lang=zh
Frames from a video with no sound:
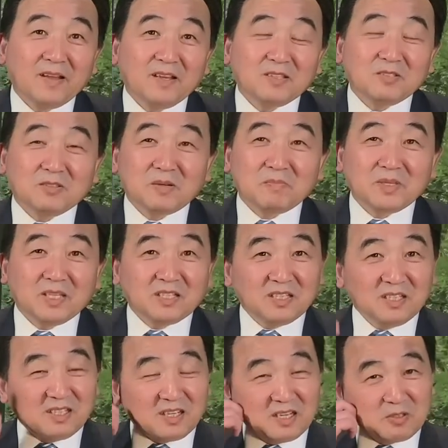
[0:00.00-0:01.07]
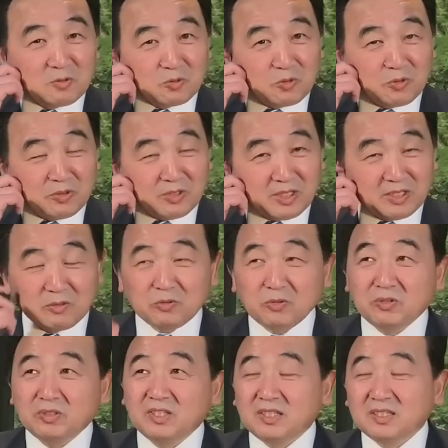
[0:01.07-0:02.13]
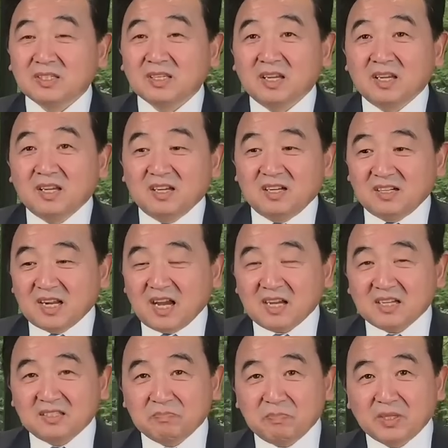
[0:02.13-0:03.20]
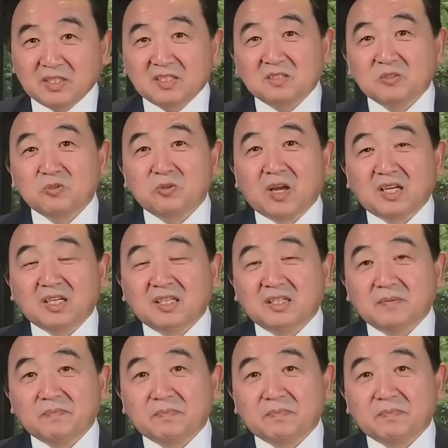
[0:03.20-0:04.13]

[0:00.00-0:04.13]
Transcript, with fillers: 就这么一个很有趣、很有趣的人，而他很秉承权力，